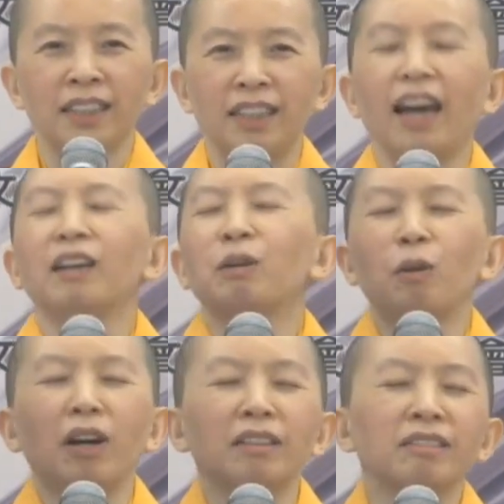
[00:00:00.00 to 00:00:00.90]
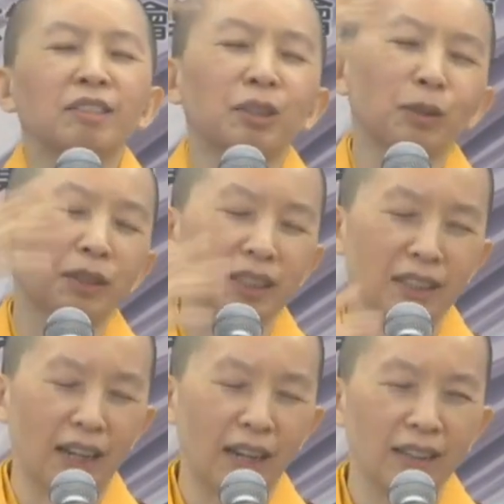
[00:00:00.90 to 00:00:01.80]
蓝光收
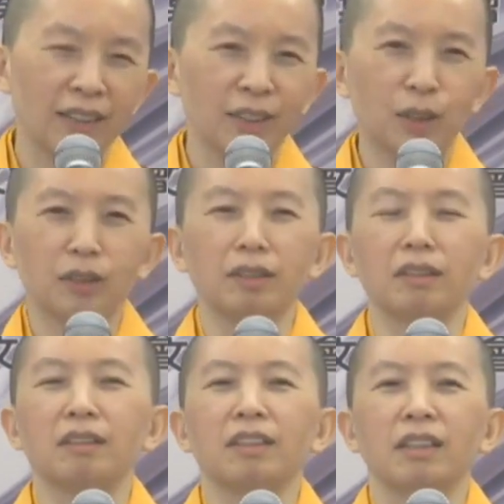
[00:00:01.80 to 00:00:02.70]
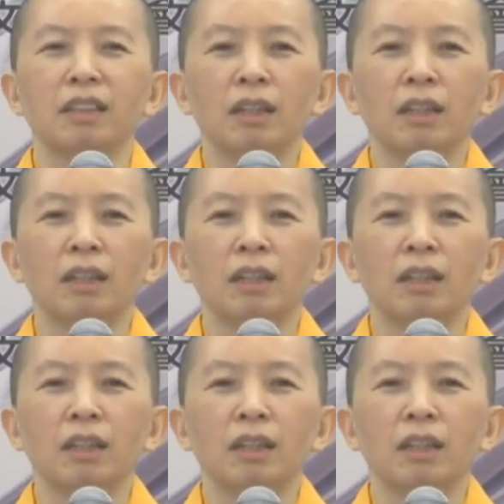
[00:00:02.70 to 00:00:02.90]
进来就是你的。